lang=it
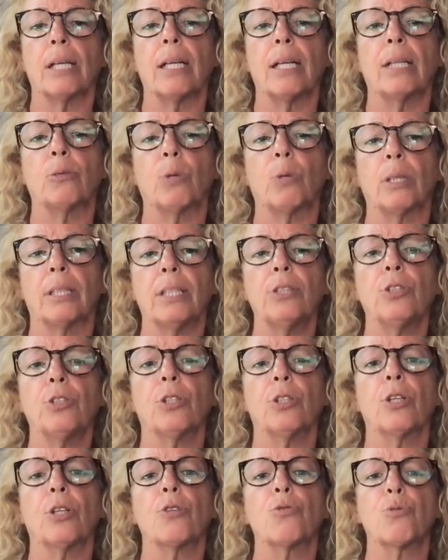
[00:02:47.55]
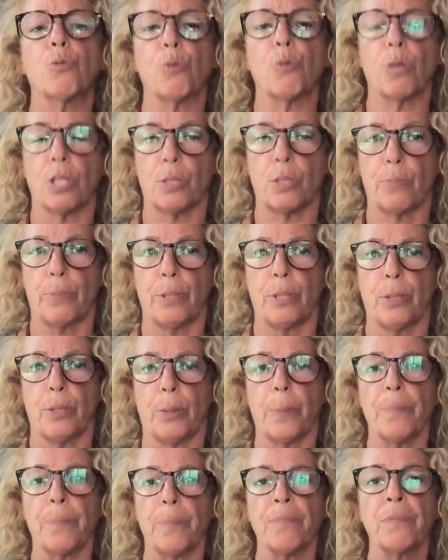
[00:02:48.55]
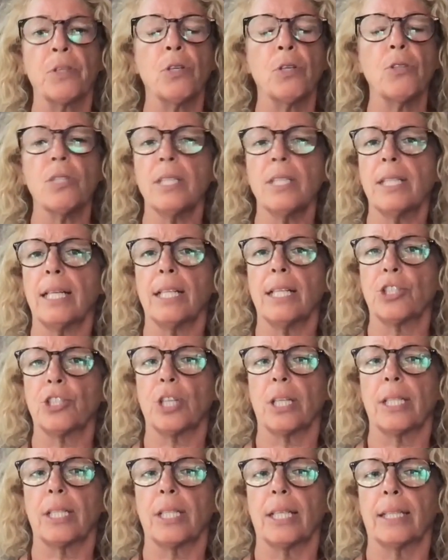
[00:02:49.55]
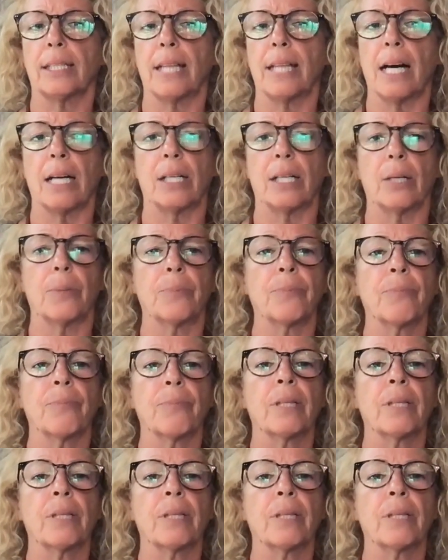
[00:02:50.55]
la tua attenzione sul respiro, così da lasciarli andare.